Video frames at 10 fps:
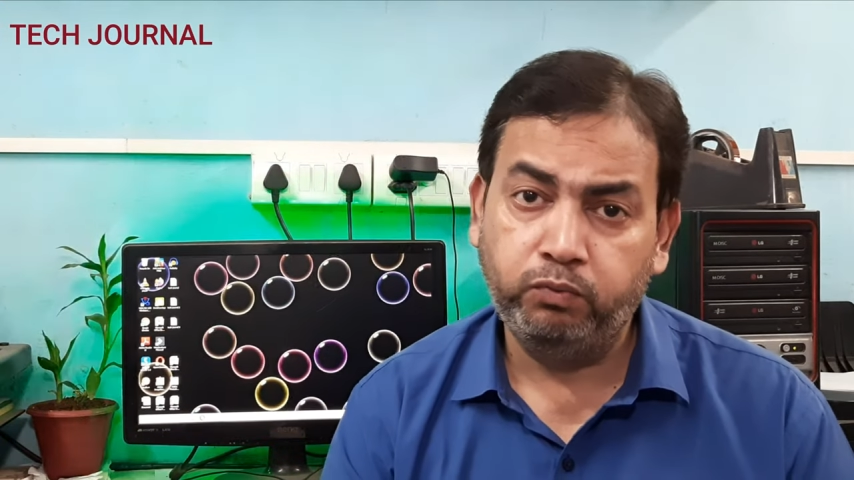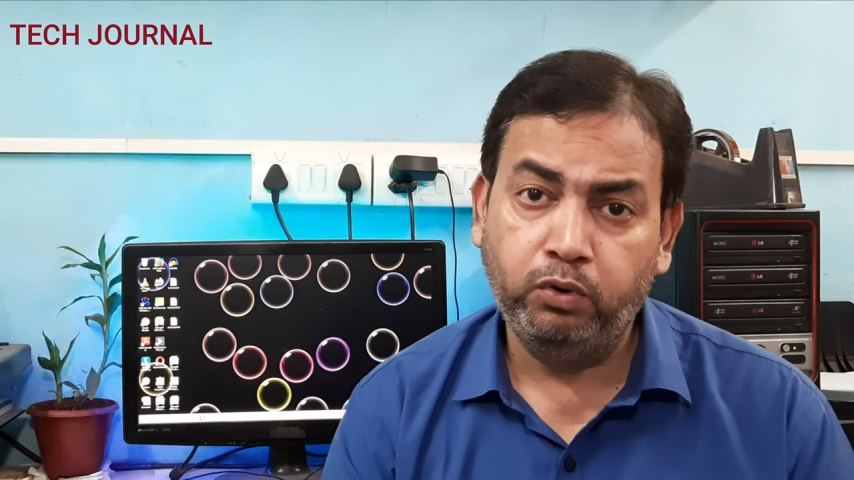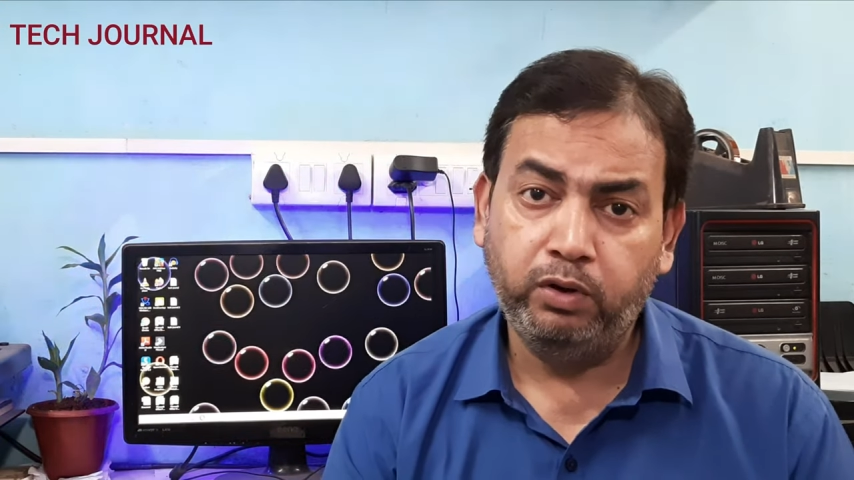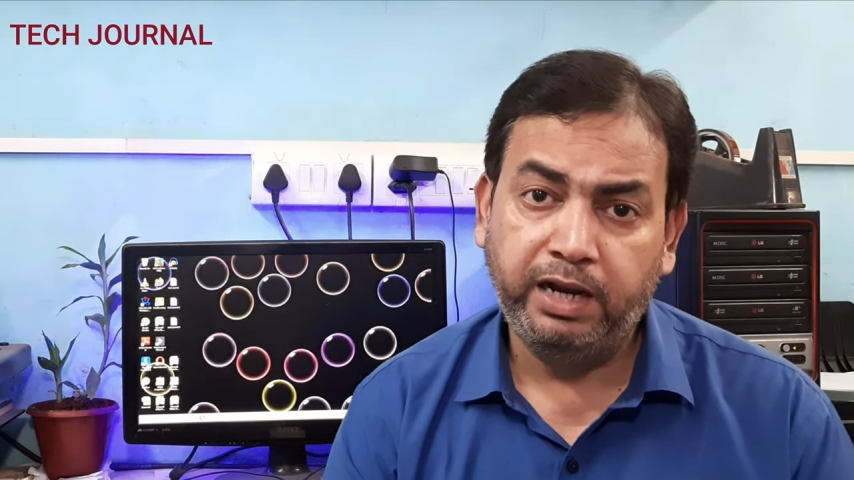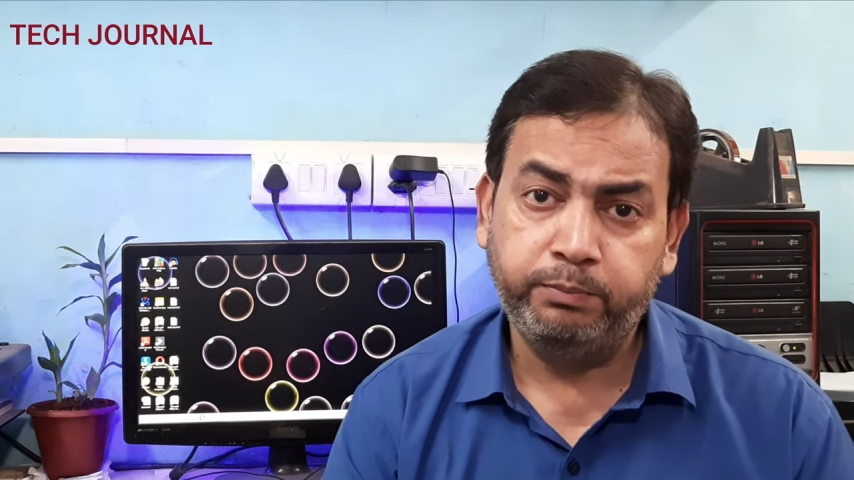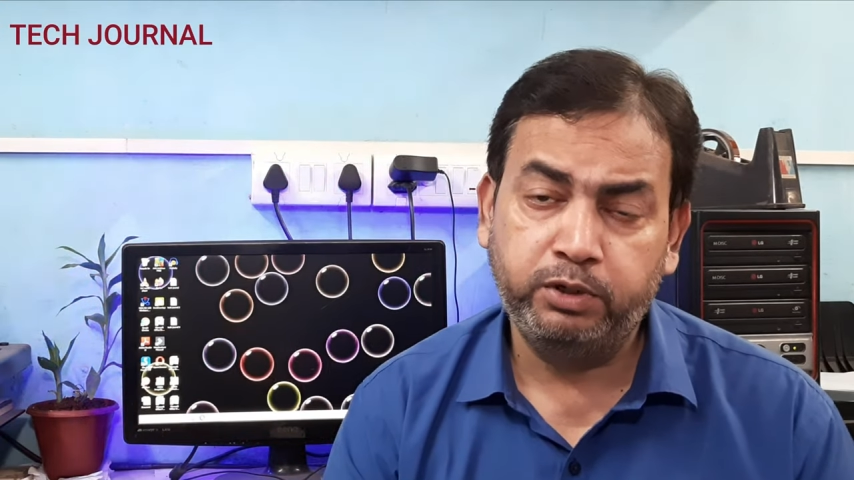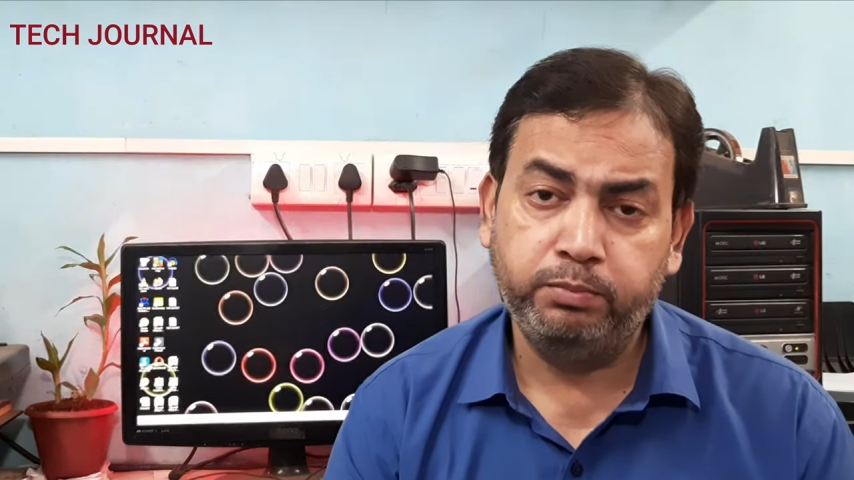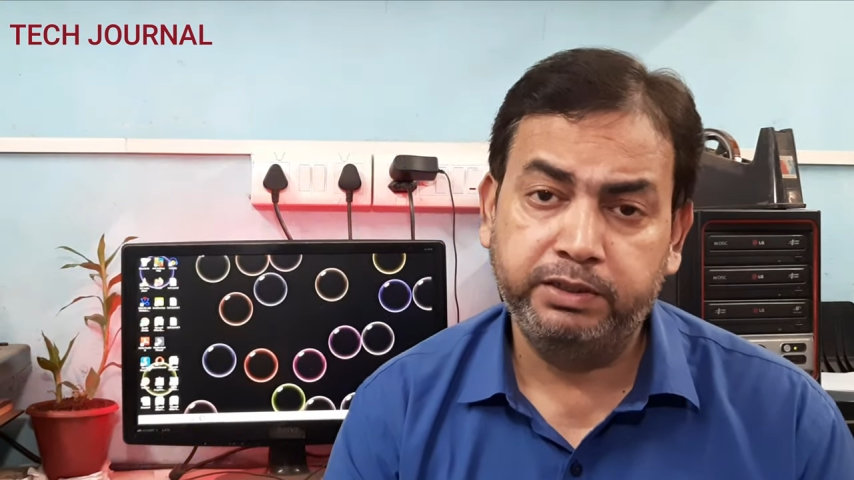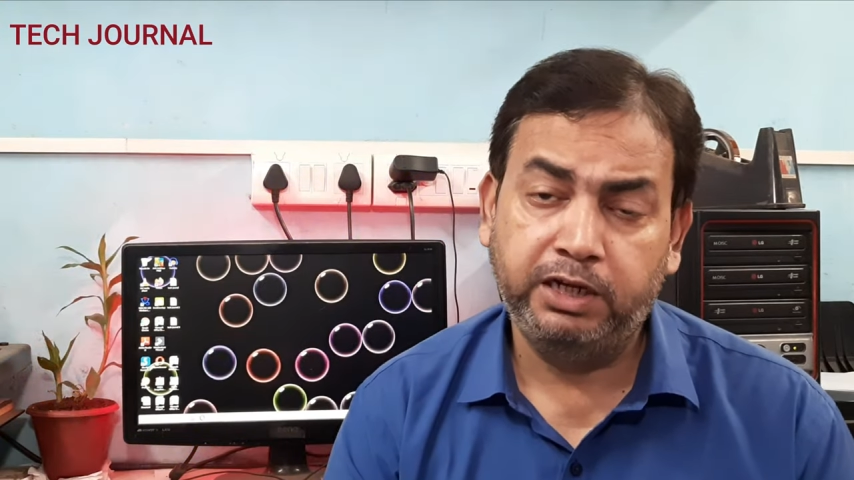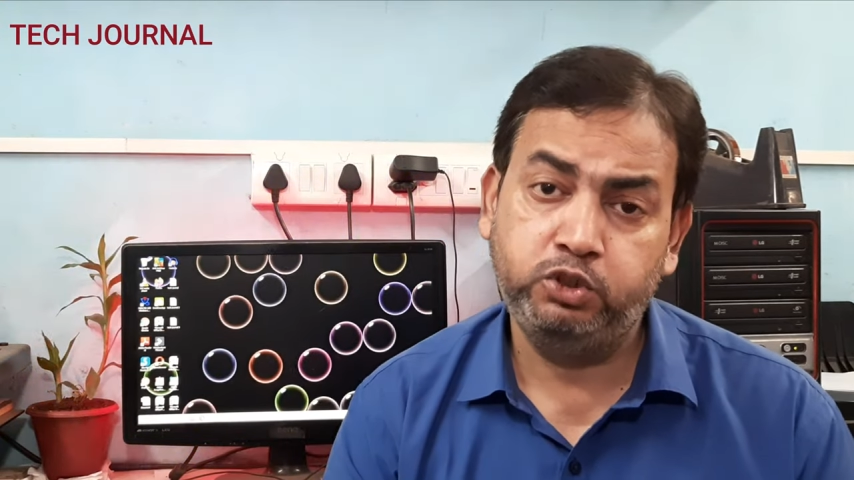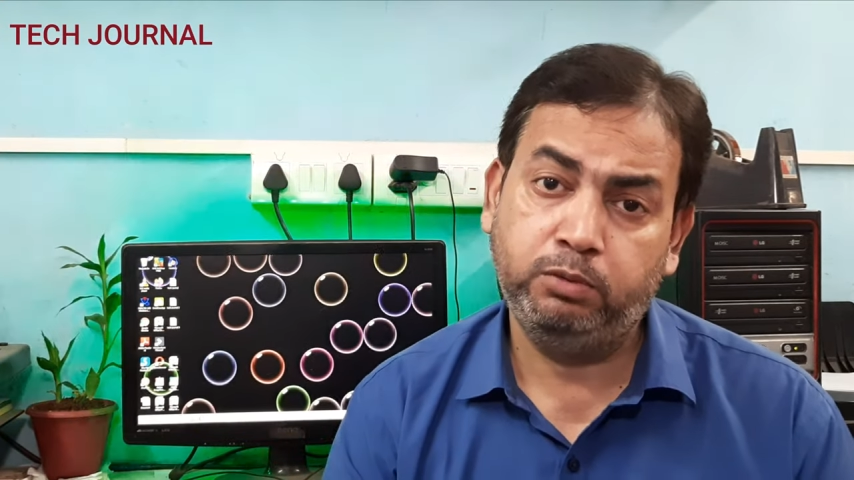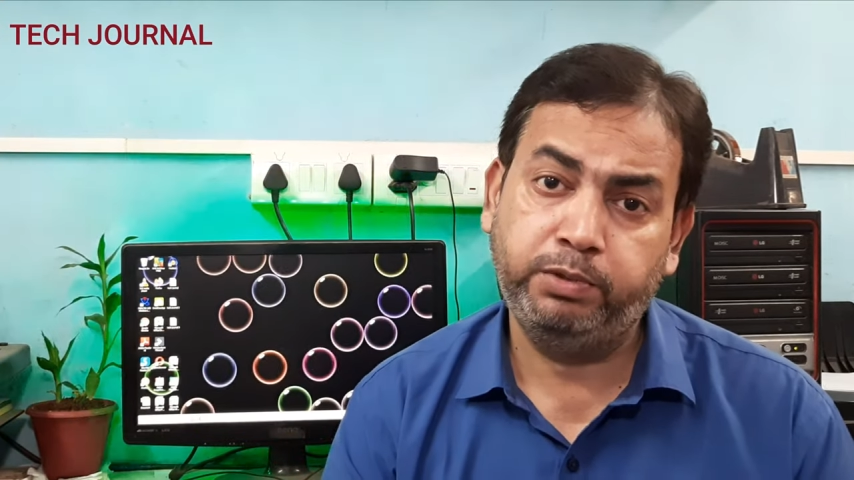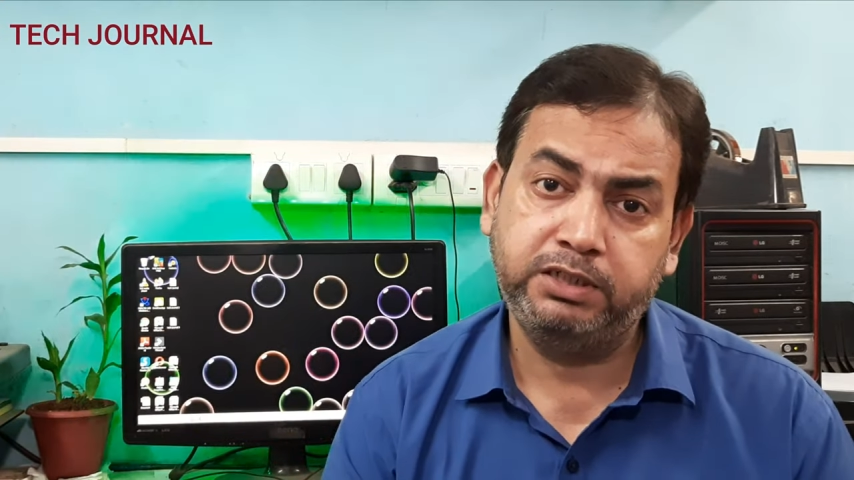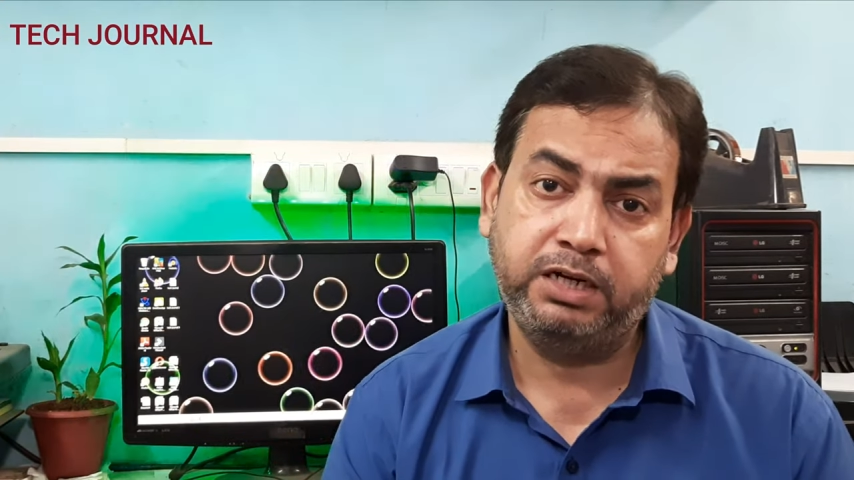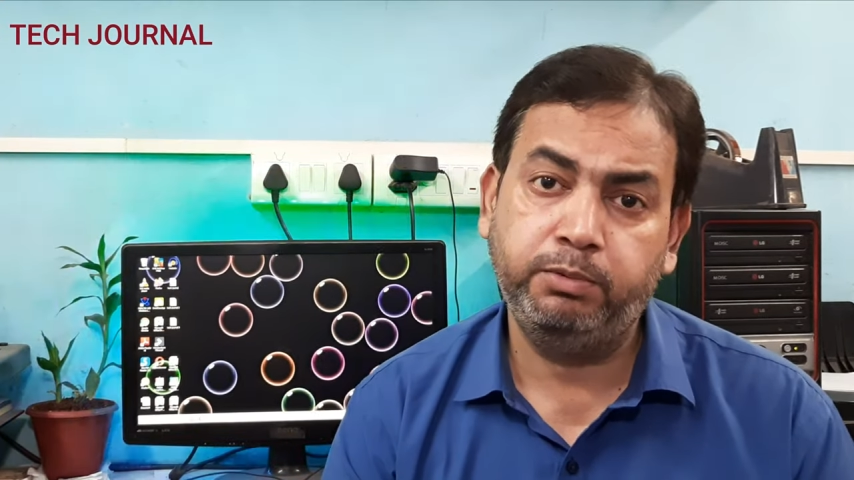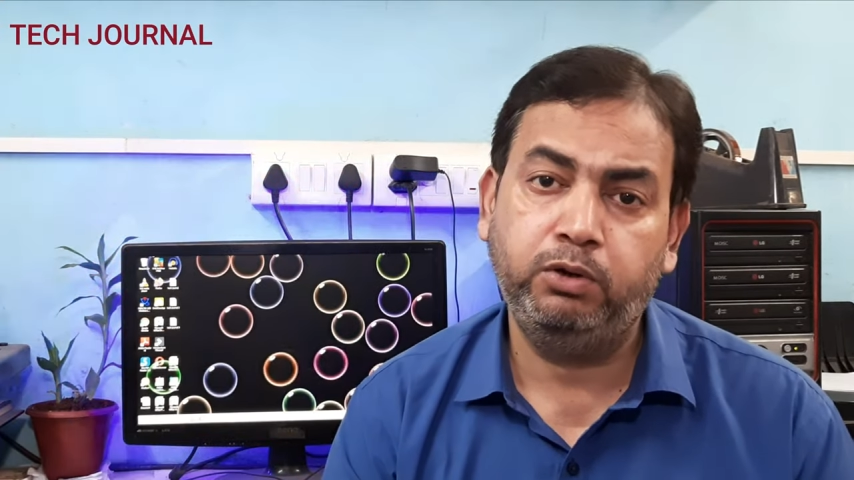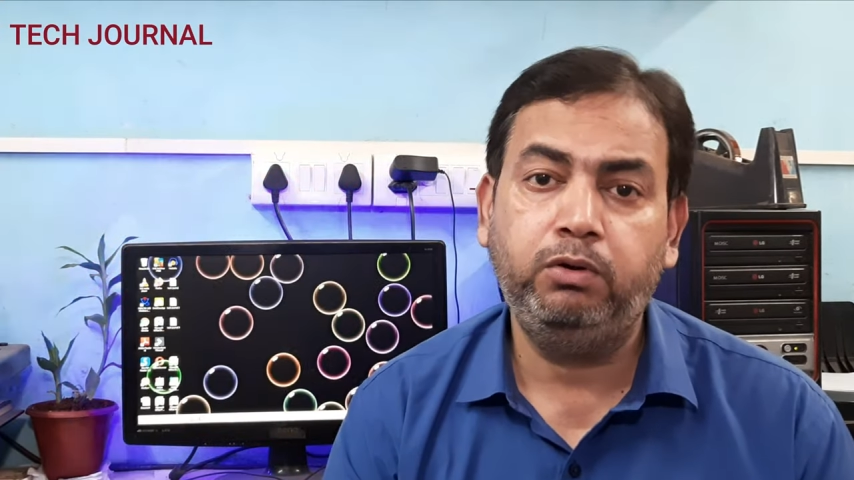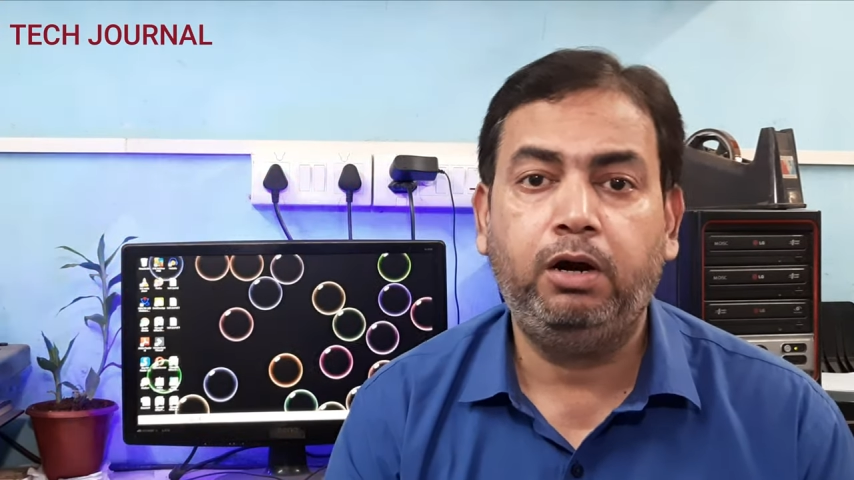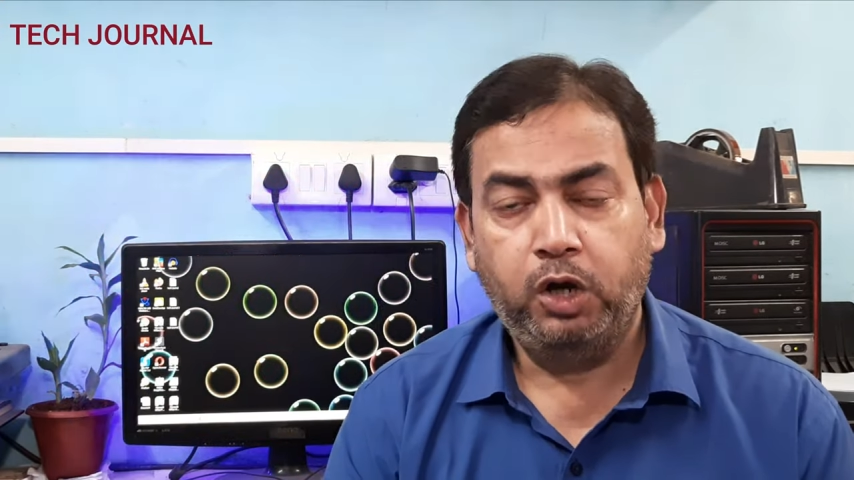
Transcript: वो लैपटॉप बताएं जो बजट में हो